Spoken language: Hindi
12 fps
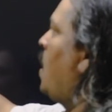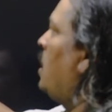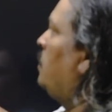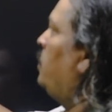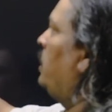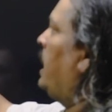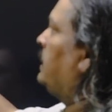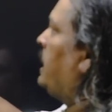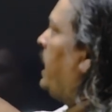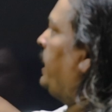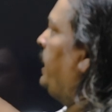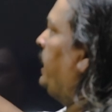और बोला
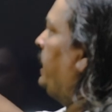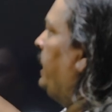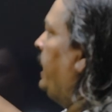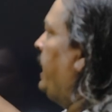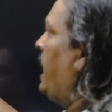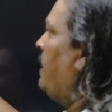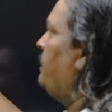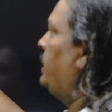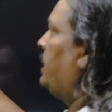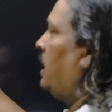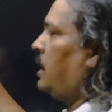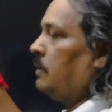था कि टीएम
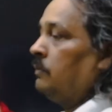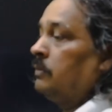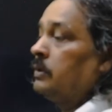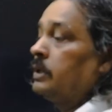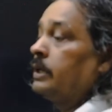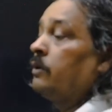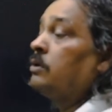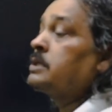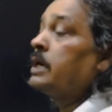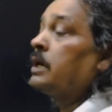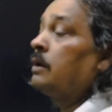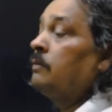टर्म कौन
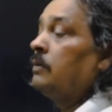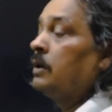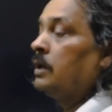सा टर्म